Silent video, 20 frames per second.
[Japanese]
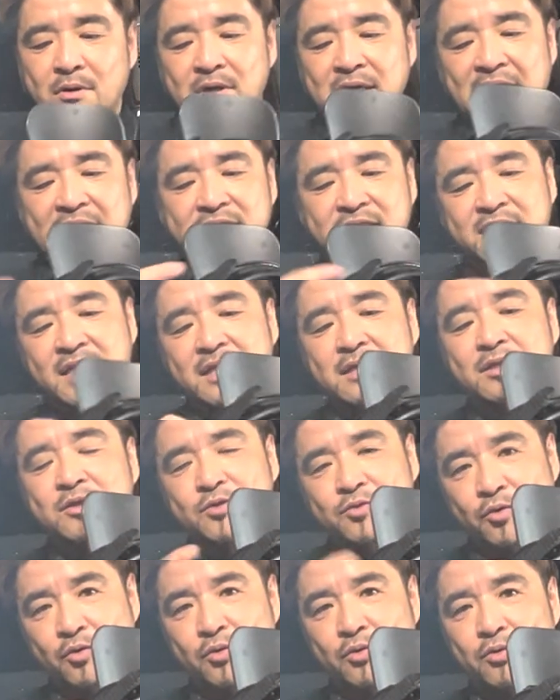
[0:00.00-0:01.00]

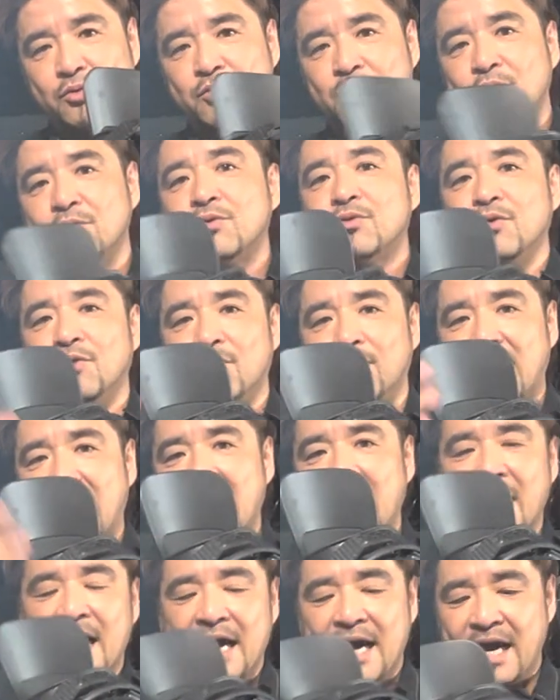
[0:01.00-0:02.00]
ラチェット等々
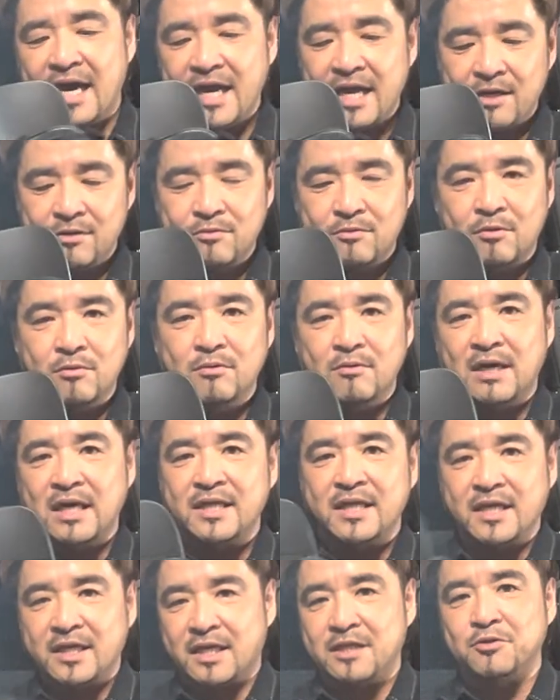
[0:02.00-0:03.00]
は変えることが
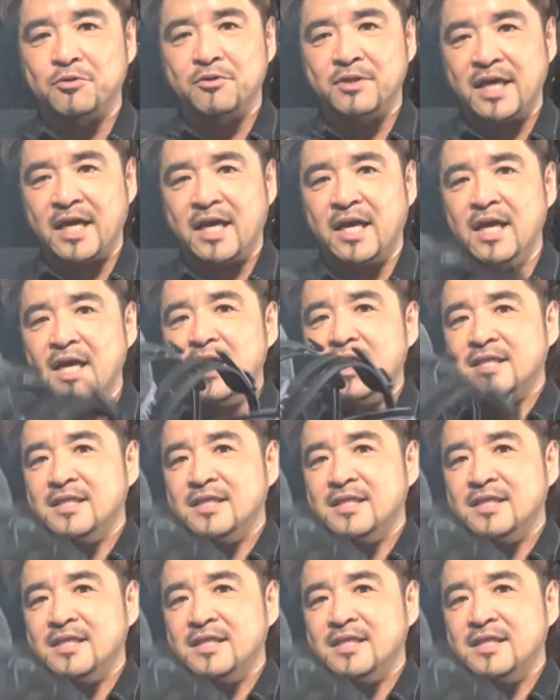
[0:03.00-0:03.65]
できるので